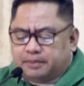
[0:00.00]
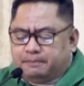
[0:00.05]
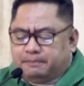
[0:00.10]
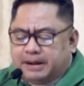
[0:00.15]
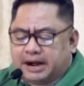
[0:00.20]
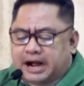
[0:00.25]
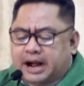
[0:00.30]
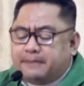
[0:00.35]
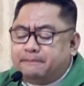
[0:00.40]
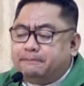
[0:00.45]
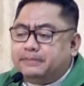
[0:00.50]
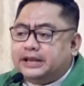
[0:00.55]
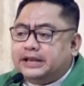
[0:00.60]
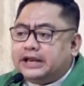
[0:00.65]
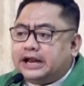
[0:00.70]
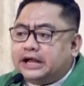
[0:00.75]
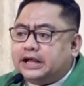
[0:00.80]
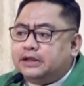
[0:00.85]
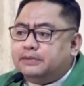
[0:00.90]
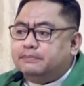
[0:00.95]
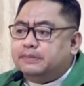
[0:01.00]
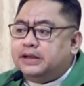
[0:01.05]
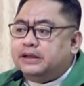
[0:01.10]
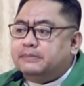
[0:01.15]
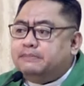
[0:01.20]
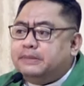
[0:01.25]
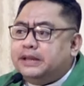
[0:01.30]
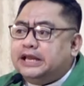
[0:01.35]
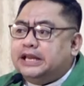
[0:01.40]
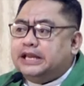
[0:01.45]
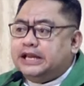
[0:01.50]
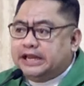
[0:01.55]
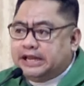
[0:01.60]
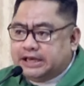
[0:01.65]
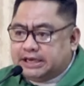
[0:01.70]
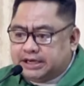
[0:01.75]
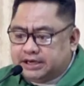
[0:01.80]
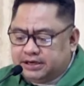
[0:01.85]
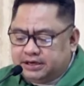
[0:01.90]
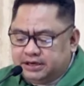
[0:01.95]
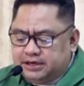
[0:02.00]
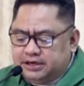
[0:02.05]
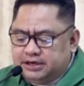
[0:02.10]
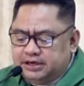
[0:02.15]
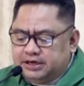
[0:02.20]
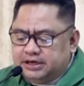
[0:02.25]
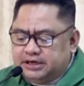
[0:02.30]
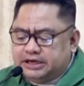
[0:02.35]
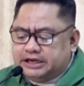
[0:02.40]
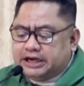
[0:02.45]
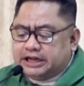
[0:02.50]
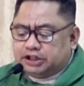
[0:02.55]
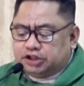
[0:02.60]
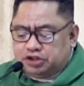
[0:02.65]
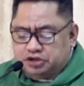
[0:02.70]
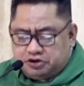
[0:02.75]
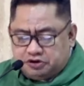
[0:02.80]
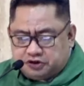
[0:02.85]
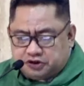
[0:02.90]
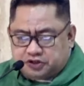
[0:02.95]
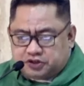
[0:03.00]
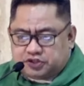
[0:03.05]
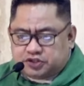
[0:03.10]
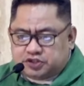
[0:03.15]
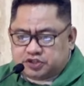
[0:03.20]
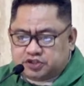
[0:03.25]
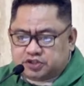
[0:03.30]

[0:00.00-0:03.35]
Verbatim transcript: mga pinagbibilin ng Diyos.